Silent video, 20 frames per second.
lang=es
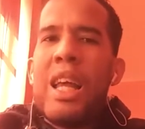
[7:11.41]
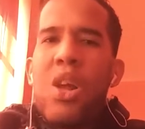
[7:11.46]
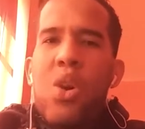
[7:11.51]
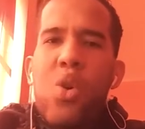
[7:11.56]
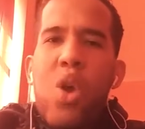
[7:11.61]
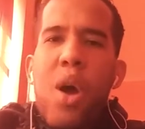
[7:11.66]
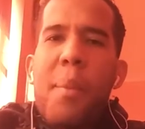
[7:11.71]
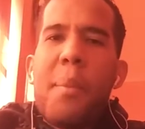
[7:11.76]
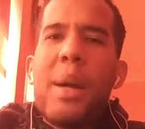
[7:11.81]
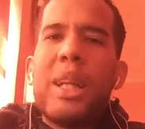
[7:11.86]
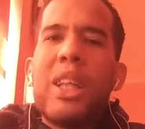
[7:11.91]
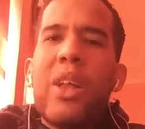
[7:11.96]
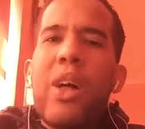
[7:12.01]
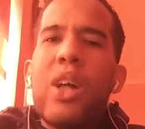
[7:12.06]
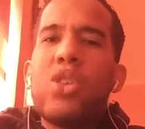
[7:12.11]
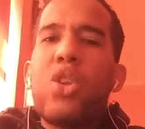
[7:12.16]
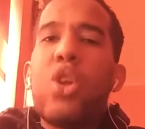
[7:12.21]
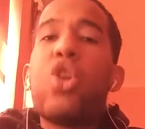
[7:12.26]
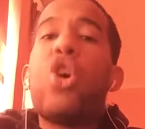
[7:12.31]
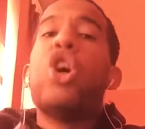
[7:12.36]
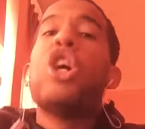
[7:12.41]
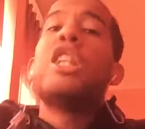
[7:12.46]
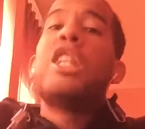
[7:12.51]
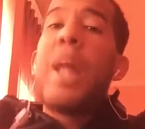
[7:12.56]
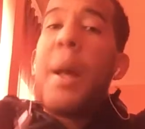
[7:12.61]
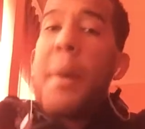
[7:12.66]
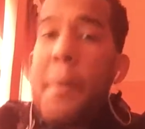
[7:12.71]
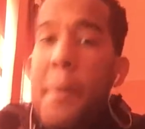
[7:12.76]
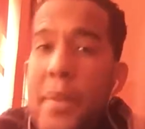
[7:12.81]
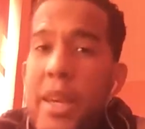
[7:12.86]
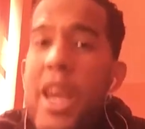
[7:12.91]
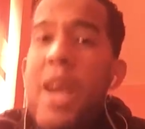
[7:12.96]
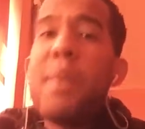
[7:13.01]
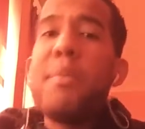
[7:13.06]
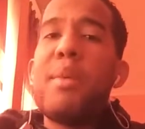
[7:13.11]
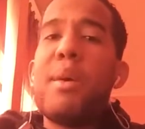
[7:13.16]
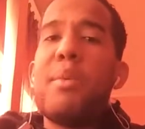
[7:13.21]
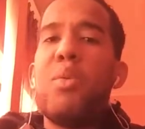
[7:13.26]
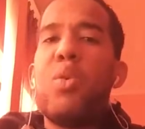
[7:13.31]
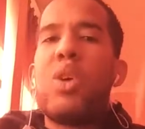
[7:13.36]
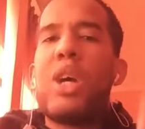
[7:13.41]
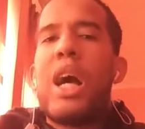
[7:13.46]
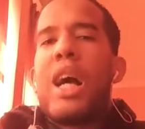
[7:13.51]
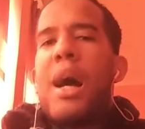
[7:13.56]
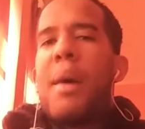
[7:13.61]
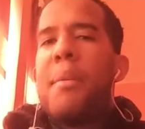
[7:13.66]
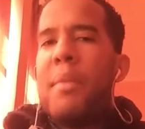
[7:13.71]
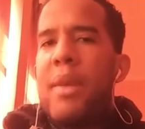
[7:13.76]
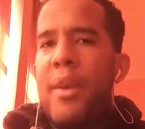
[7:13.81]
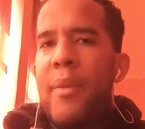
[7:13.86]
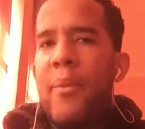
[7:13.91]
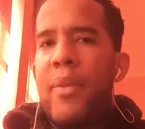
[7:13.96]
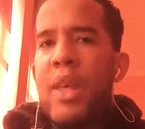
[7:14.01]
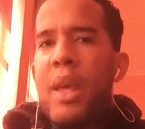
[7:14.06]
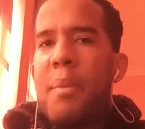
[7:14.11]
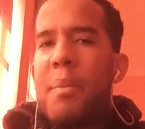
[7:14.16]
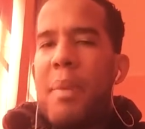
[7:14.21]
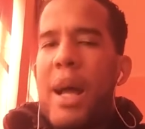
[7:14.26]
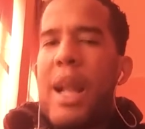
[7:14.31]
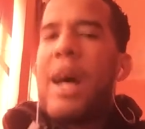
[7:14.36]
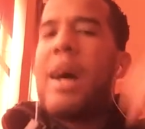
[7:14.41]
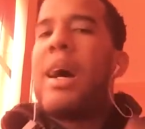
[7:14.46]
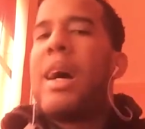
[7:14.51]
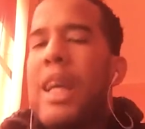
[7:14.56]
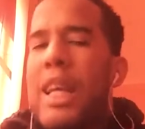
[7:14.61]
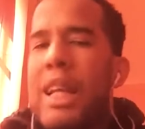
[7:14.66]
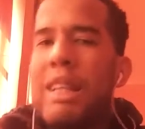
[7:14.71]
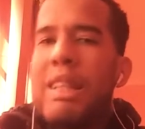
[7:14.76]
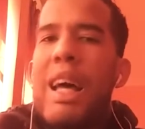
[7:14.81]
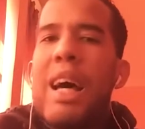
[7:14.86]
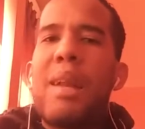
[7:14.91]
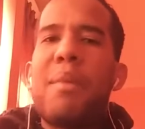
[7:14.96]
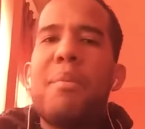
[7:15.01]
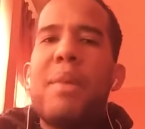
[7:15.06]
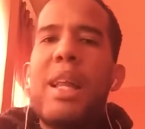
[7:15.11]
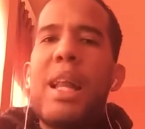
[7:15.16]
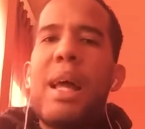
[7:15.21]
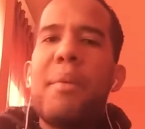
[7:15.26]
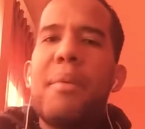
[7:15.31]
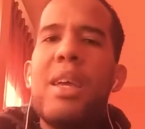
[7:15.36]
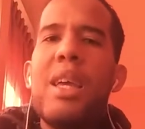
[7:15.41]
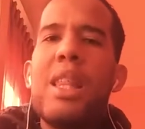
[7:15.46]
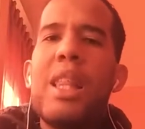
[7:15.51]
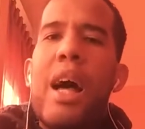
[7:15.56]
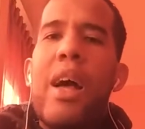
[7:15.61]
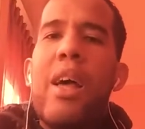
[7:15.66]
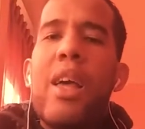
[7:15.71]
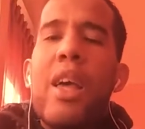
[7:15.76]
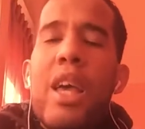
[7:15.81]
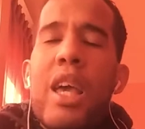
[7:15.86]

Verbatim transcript: lo han matado a todos y también me buscan a mí para quitarme la vida.